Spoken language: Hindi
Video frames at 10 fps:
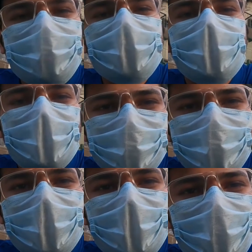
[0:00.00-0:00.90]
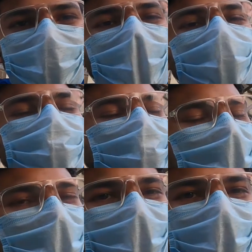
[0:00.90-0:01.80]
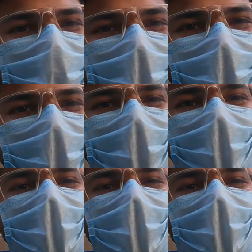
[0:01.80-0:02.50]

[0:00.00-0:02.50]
शाम के छः बज रहे हैं और आज पूरा दिन हमारा